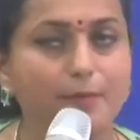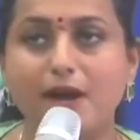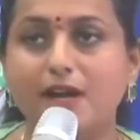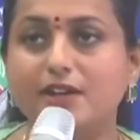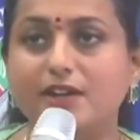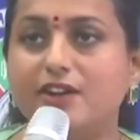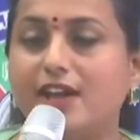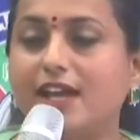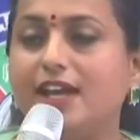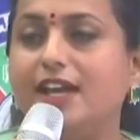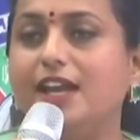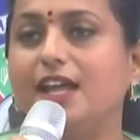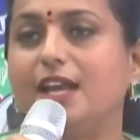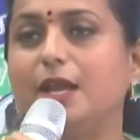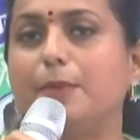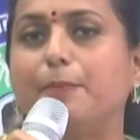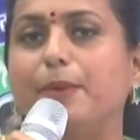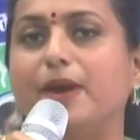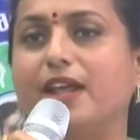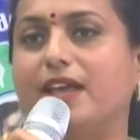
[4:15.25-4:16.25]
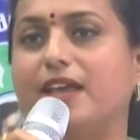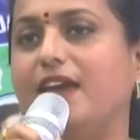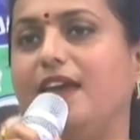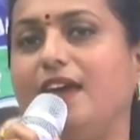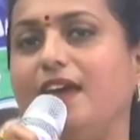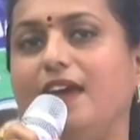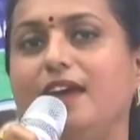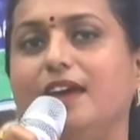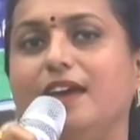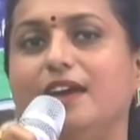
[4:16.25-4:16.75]
మా ట్రైలర్ ఇప్పటికే
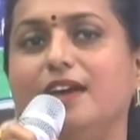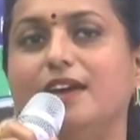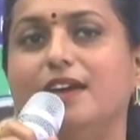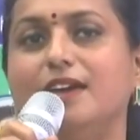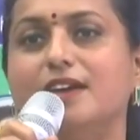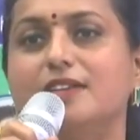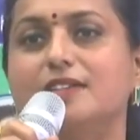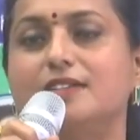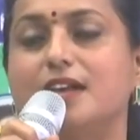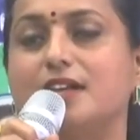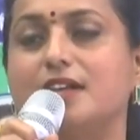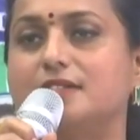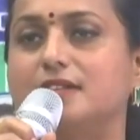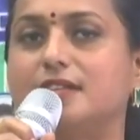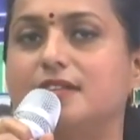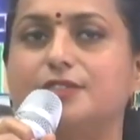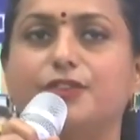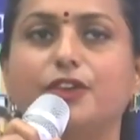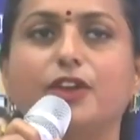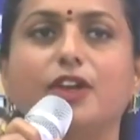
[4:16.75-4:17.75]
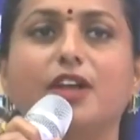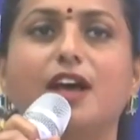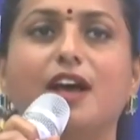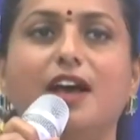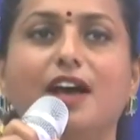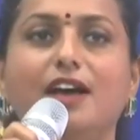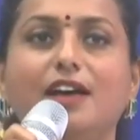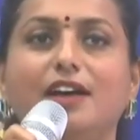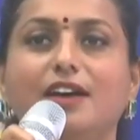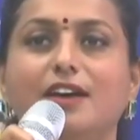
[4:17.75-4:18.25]
సక్సెస్ఫుల్గా
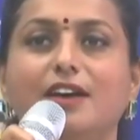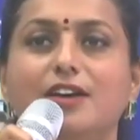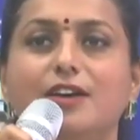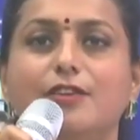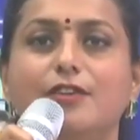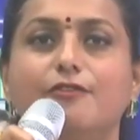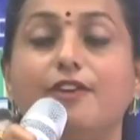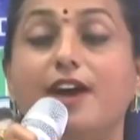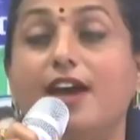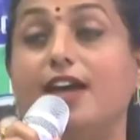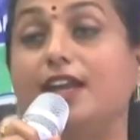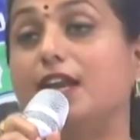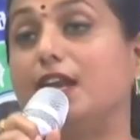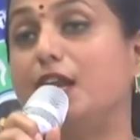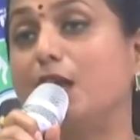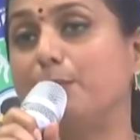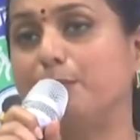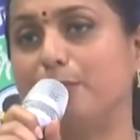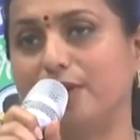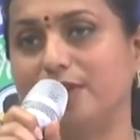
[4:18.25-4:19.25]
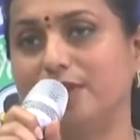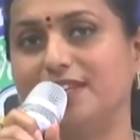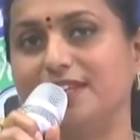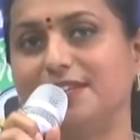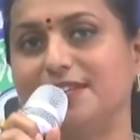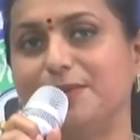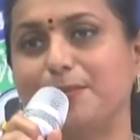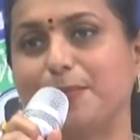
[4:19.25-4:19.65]
వైరల్ అయిపోయింది